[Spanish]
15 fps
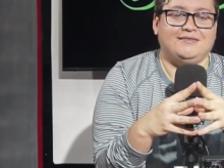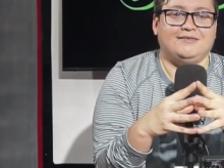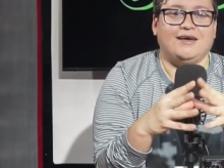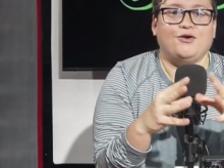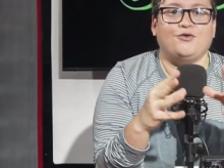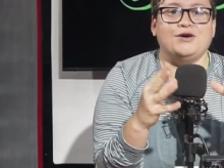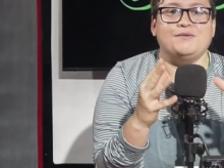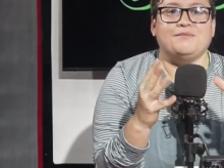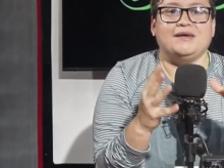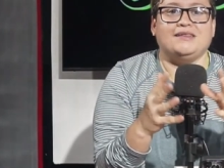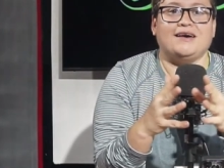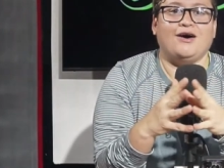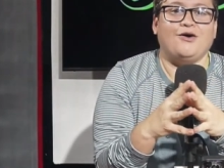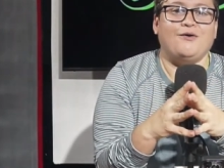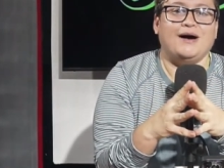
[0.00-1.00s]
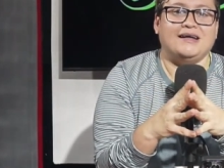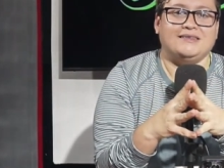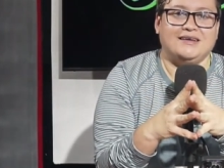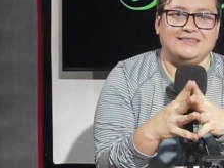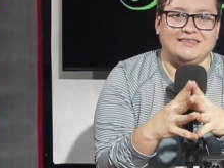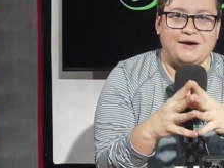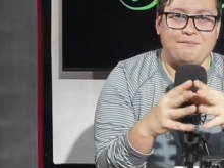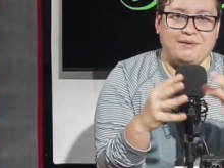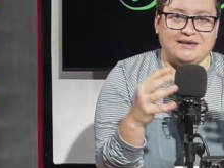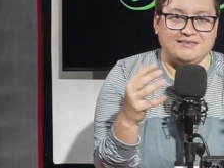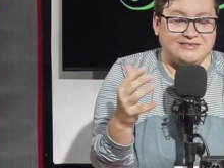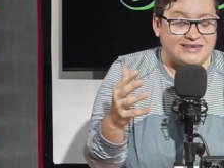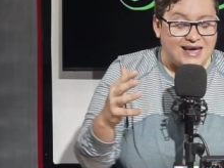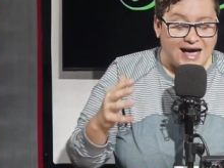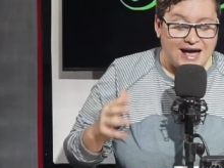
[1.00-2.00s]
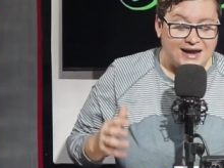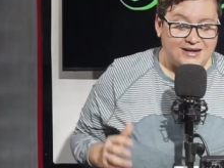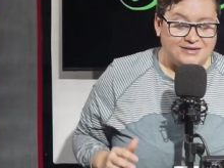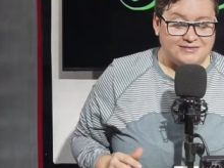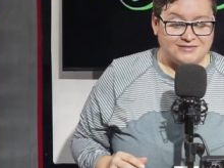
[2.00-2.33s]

tengo un invitado bastante especial.